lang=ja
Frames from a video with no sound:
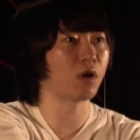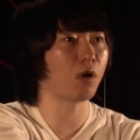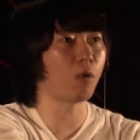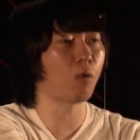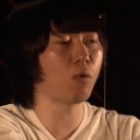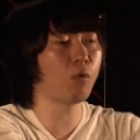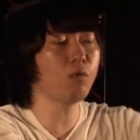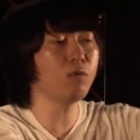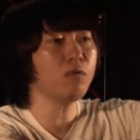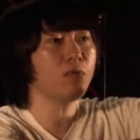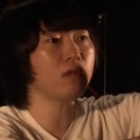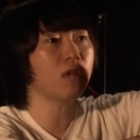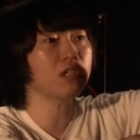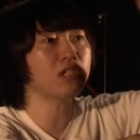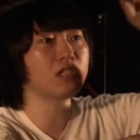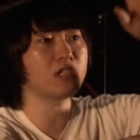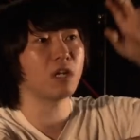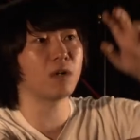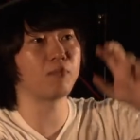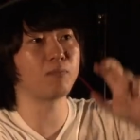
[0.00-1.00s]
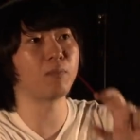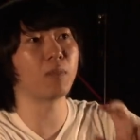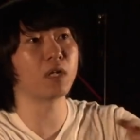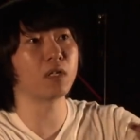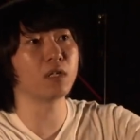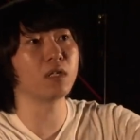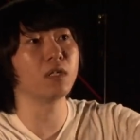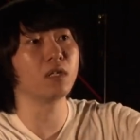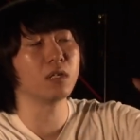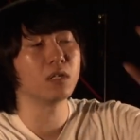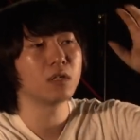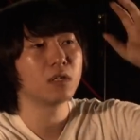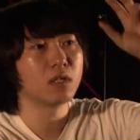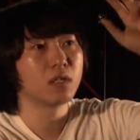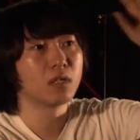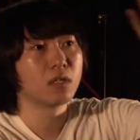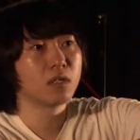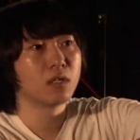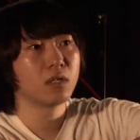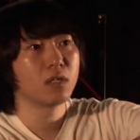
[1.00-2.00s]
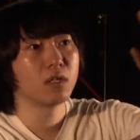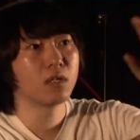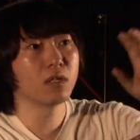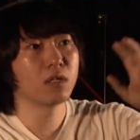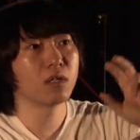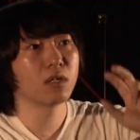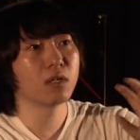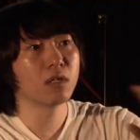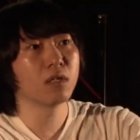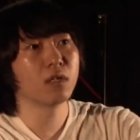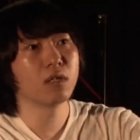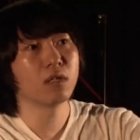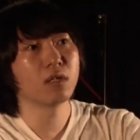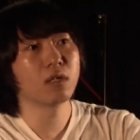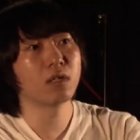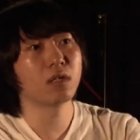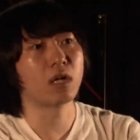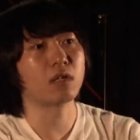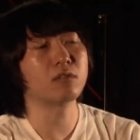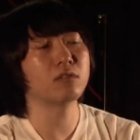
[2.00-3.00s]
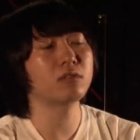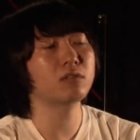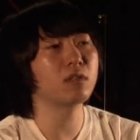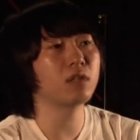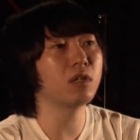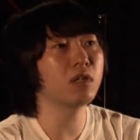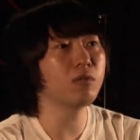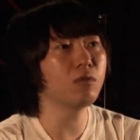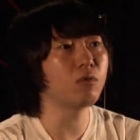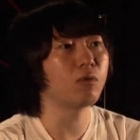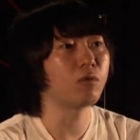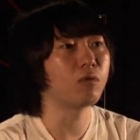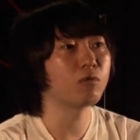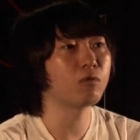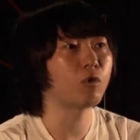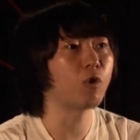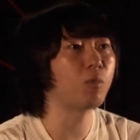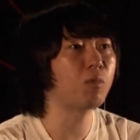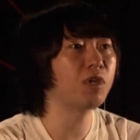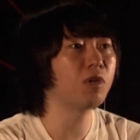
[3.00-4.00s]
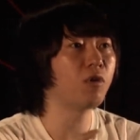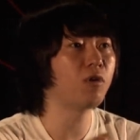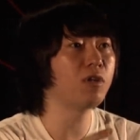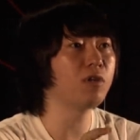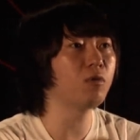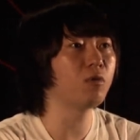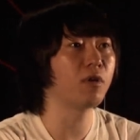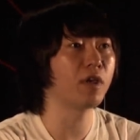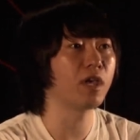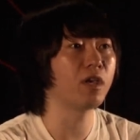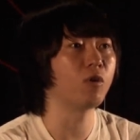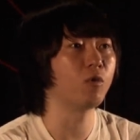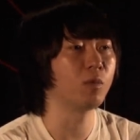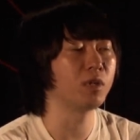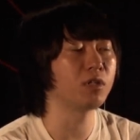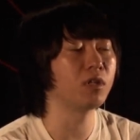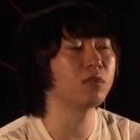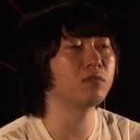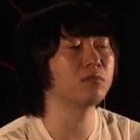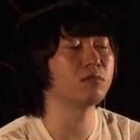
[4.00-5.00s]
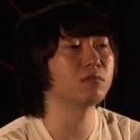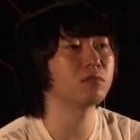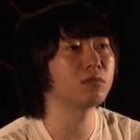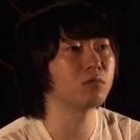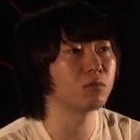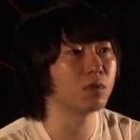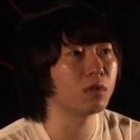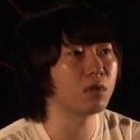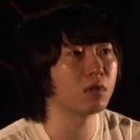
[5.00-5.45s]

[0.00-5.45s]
だから同じやっぱり学生の飛び降りの例を見てるんですよね。